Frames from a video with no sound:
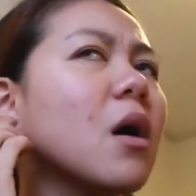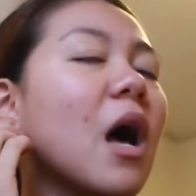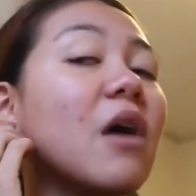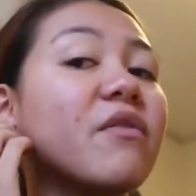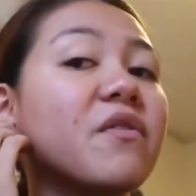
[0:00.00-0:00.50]

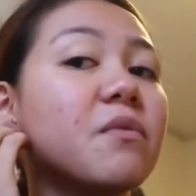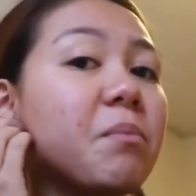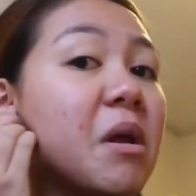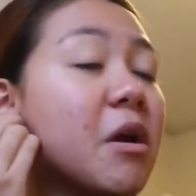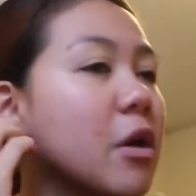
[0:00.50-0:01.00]
Ah, fifth
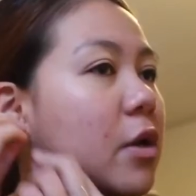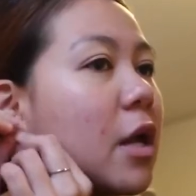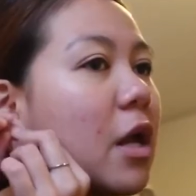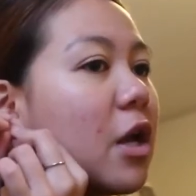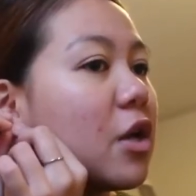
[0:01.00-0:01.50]
period.
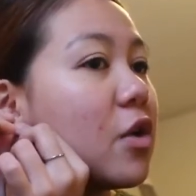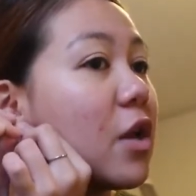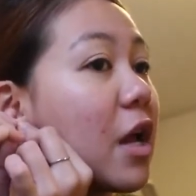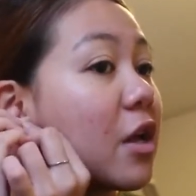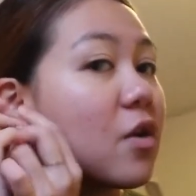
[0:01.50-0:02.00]

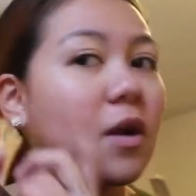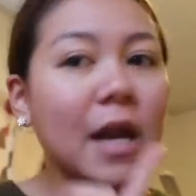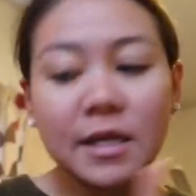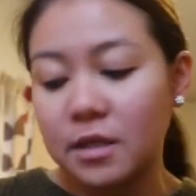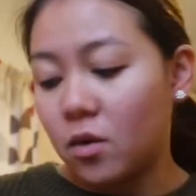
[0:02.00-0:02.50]
Yun lang yung
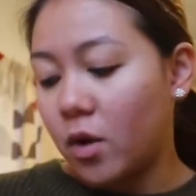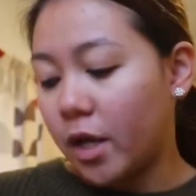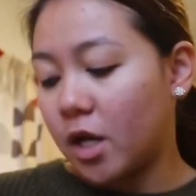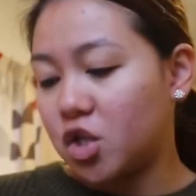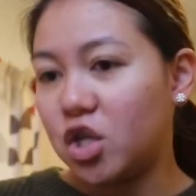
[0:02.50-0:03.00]
klase ko.
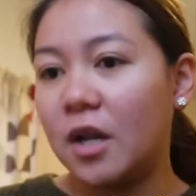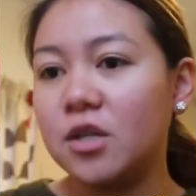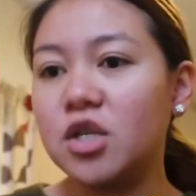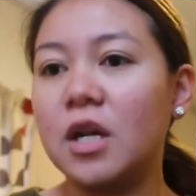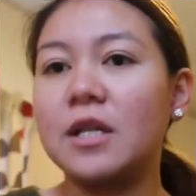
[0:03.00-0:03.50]
Kaya
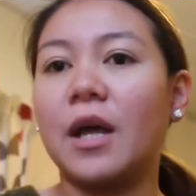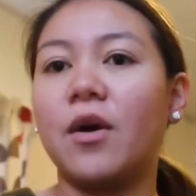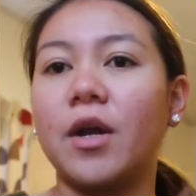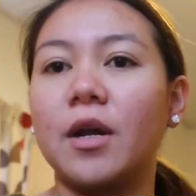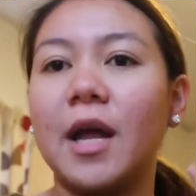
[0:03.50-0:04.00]
chill-chill lang
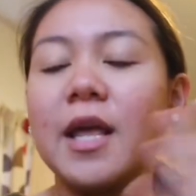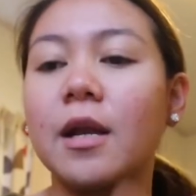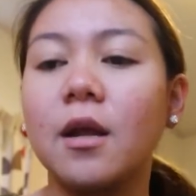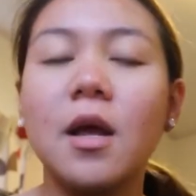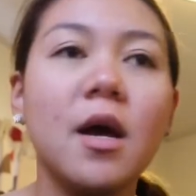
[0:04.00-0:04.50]
ngayon.
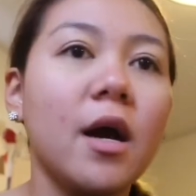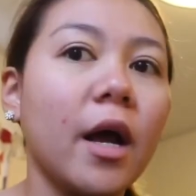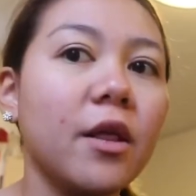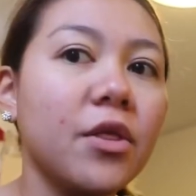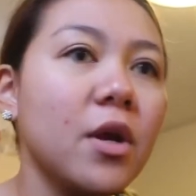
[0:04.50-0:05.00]
Ayan.
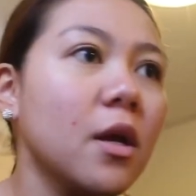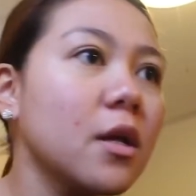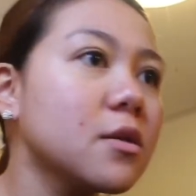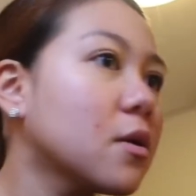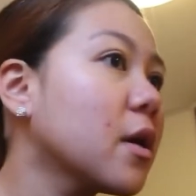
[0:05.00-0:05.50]
I think
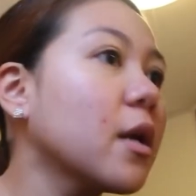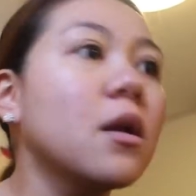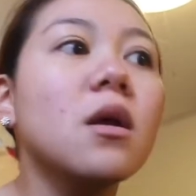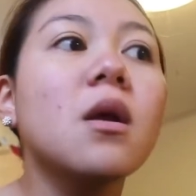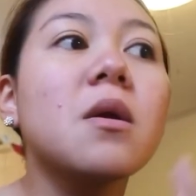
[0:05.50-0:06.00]
it's
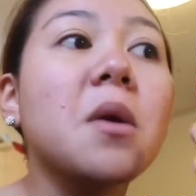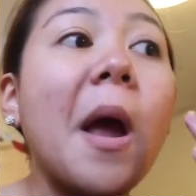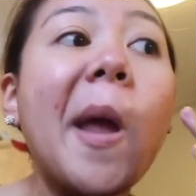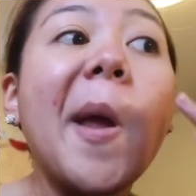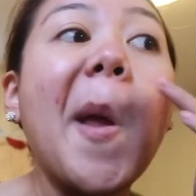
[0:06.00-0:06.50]
already
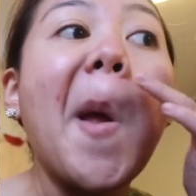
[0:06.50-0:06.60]
dry.